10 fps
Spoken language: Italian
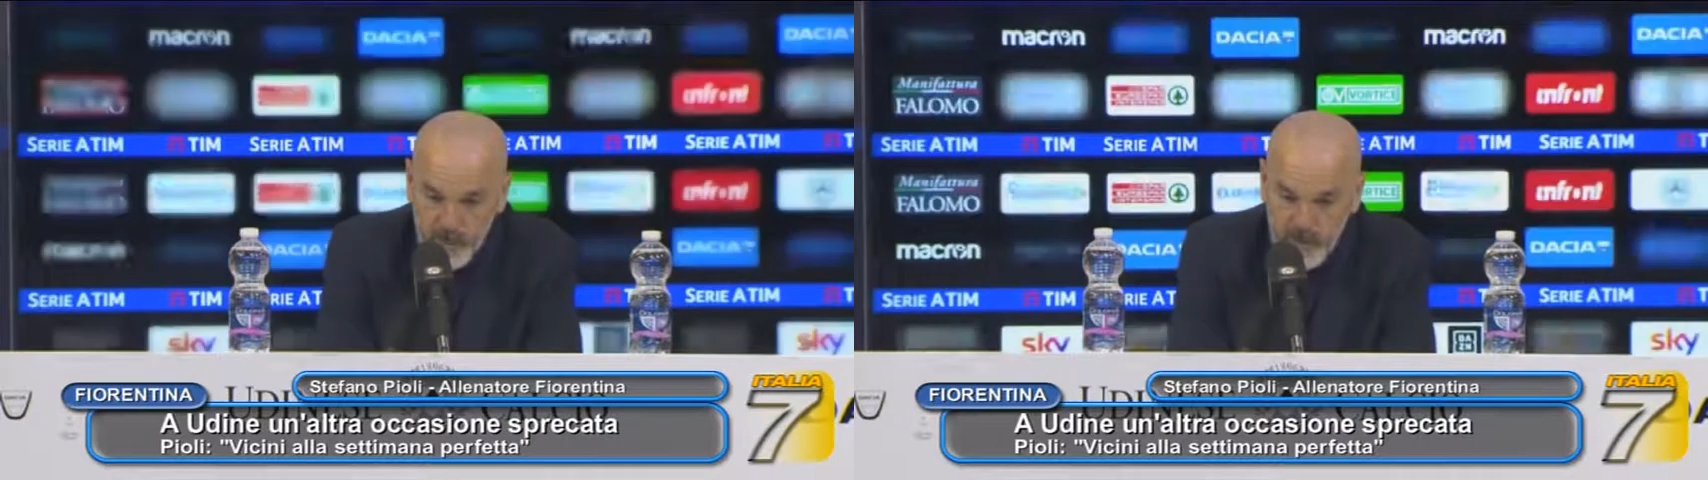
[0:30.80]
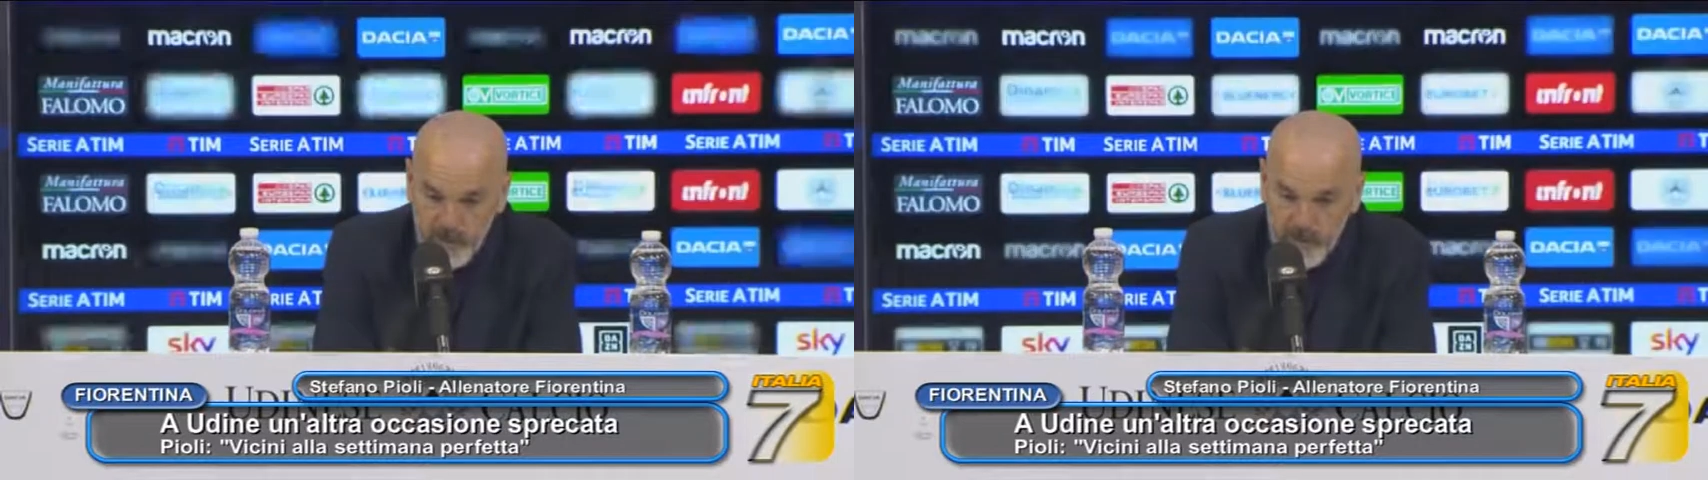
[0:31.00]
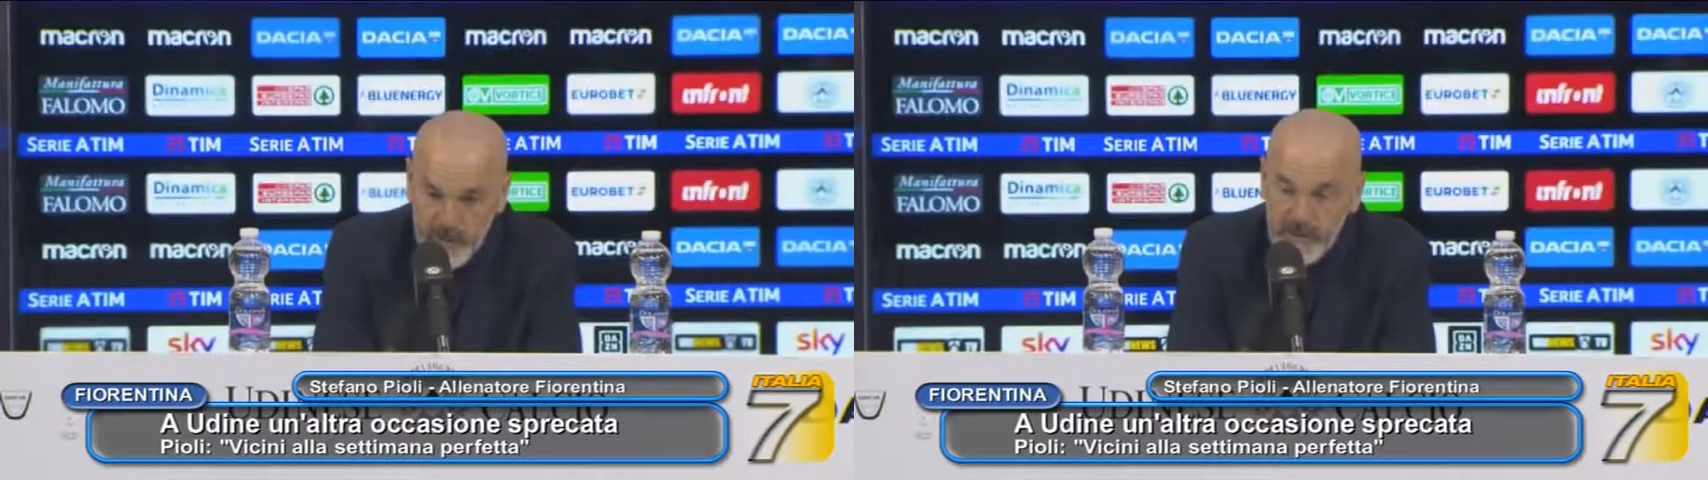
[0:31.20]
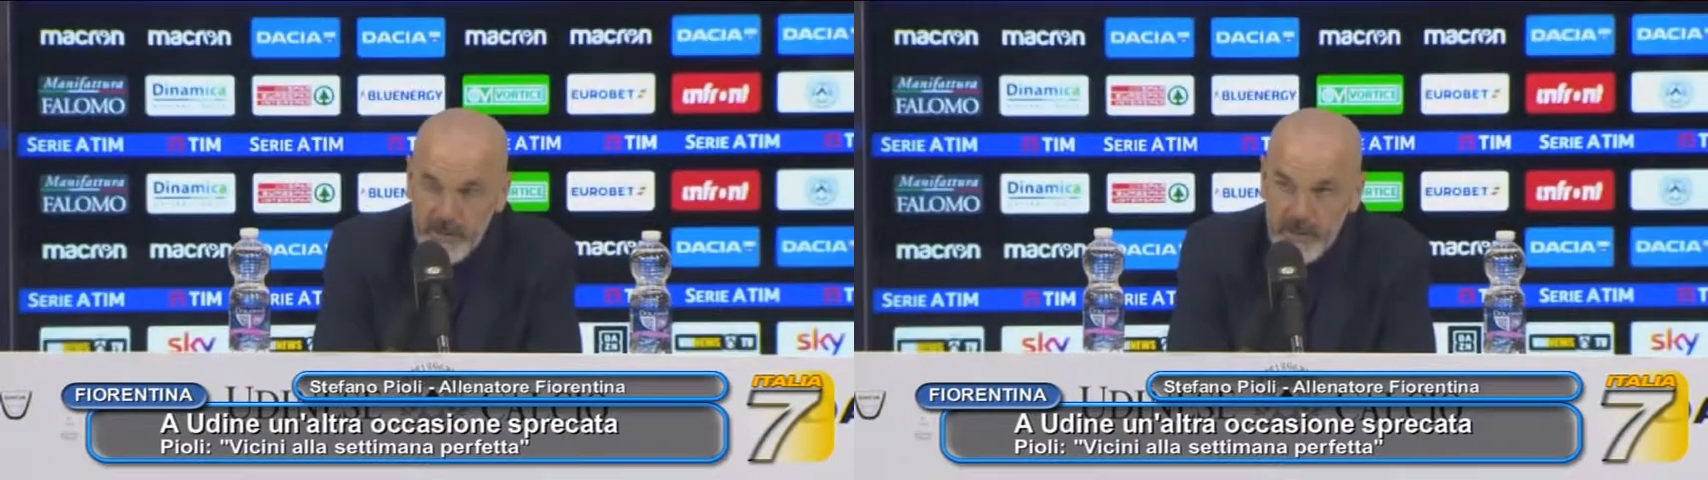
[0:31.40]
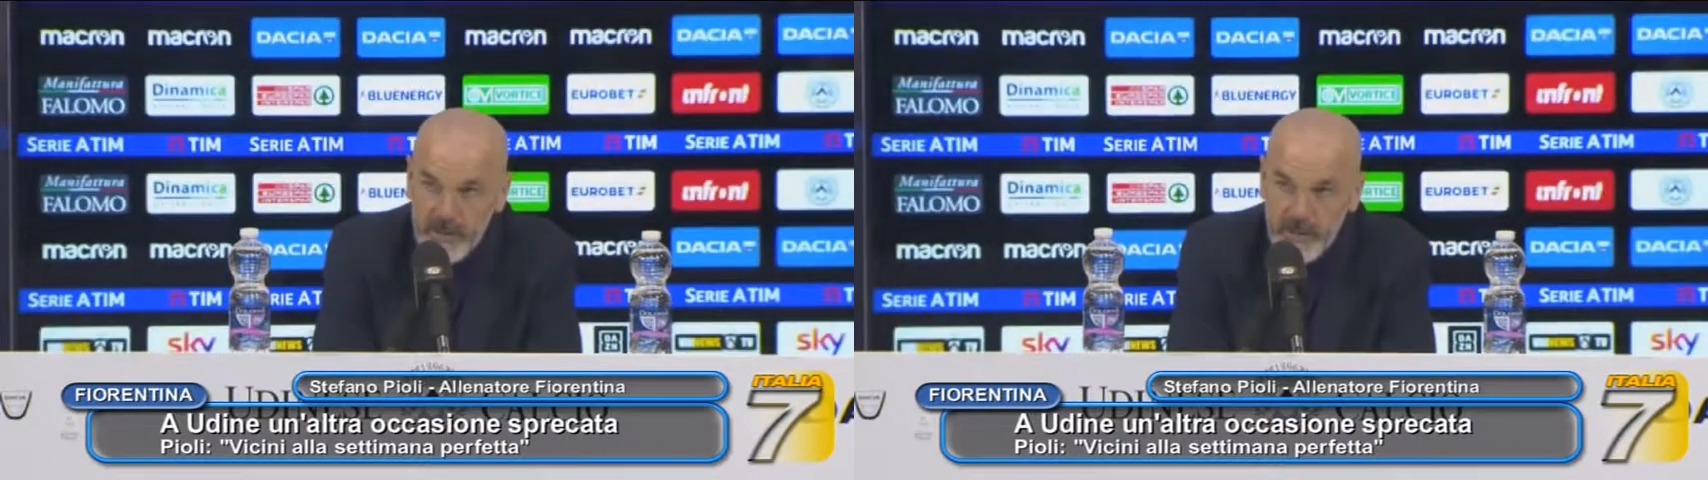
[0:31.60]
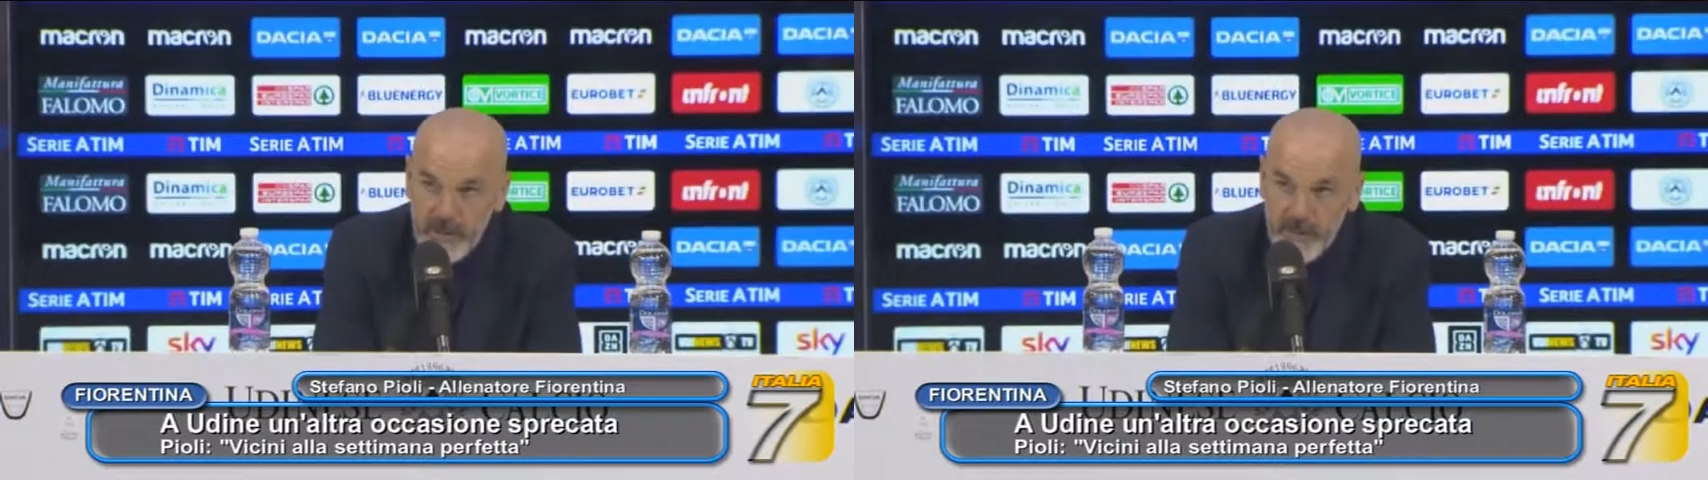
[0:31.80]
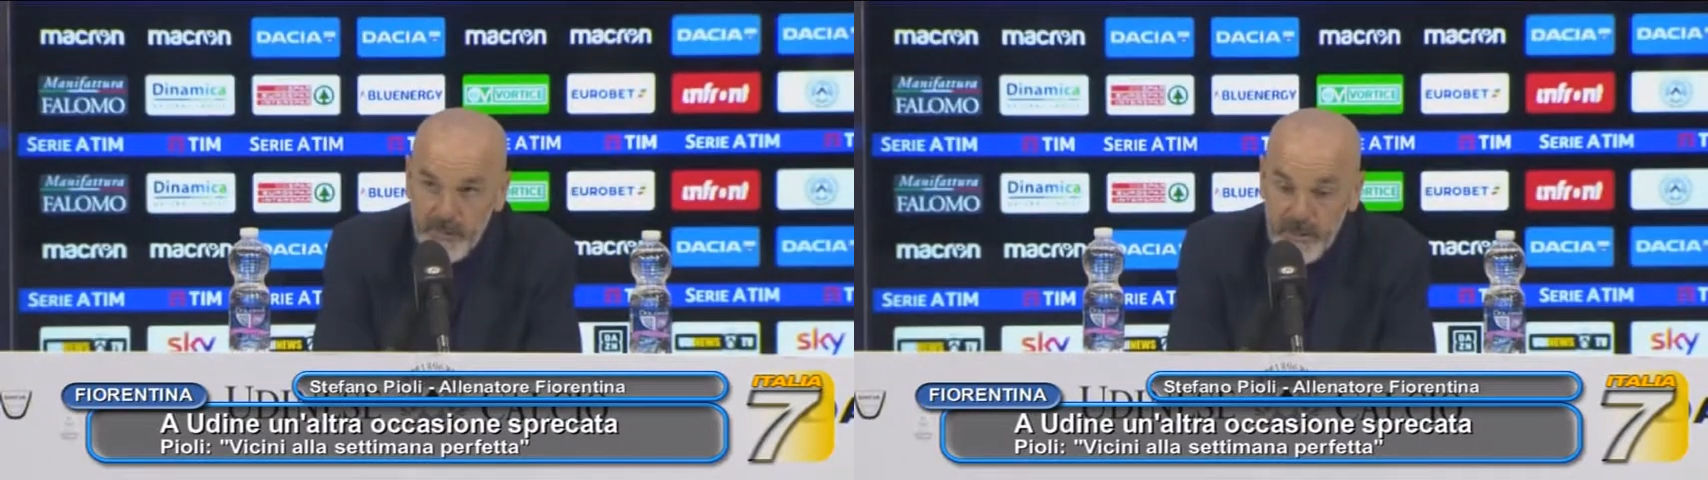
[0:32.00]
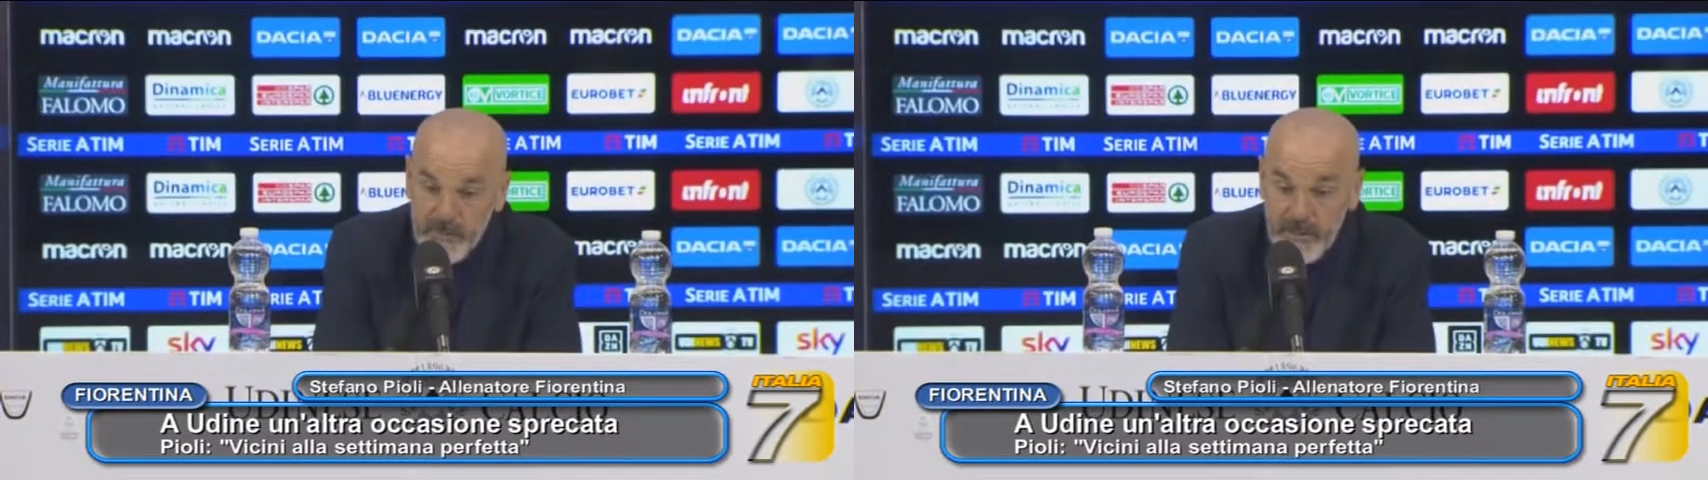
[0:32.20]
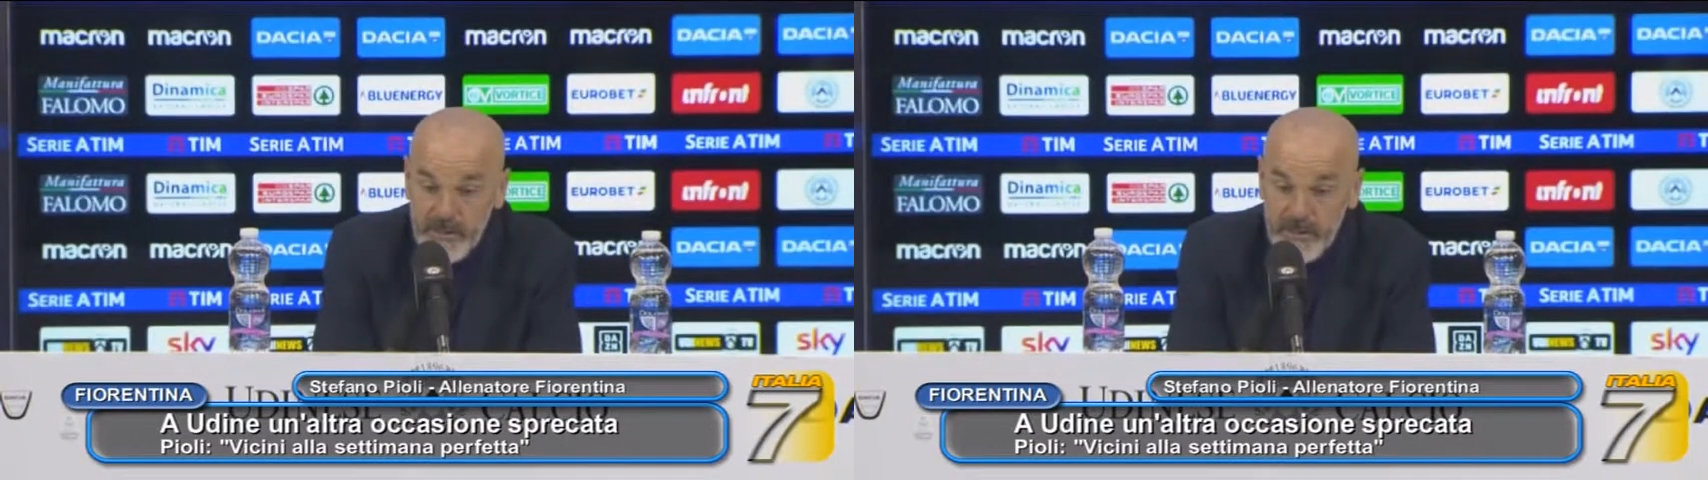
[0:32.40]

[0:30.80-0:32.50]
punti importanti in classifica,